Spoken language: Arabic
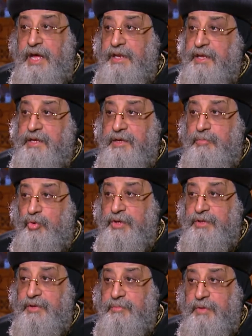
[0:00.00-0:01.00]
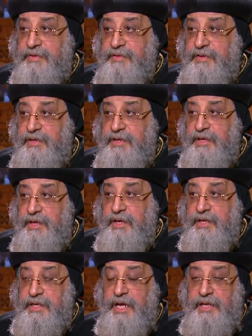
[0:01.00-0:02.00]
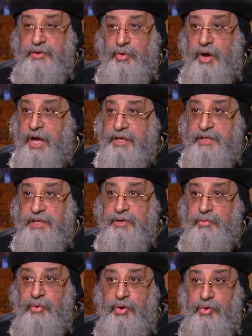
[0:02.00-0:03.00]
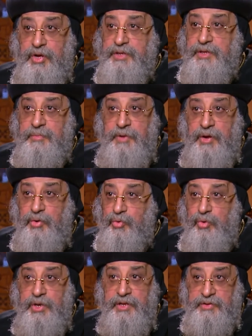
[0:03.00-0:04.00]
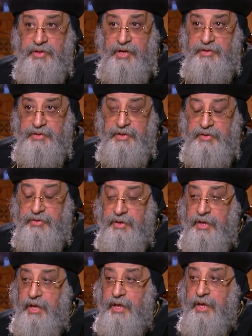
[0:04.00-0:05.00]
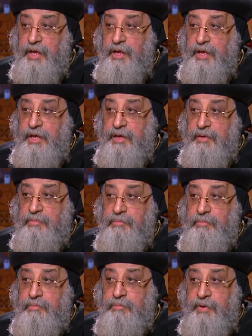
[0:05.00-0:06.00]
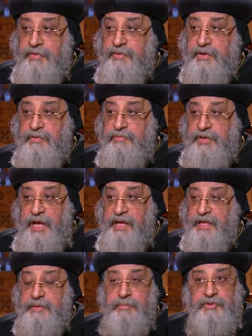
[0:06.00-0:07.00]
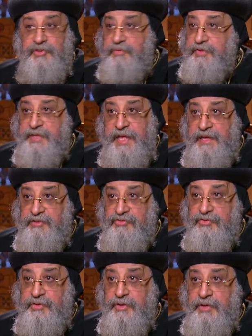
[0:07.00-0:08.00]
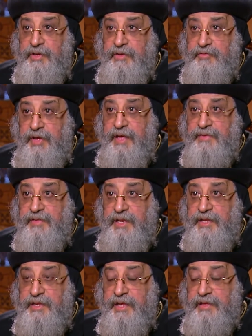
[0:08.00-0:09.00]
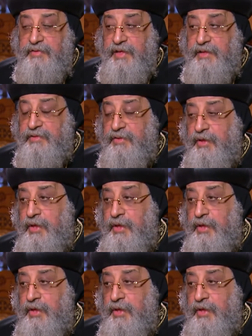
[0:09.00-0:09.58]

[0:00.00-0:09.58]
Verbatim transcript: أنا كمواطن مصري يعني أحييه وأقدم له كل التقدير مصر في حاجات ما شافتهاش في هذه الإنجازات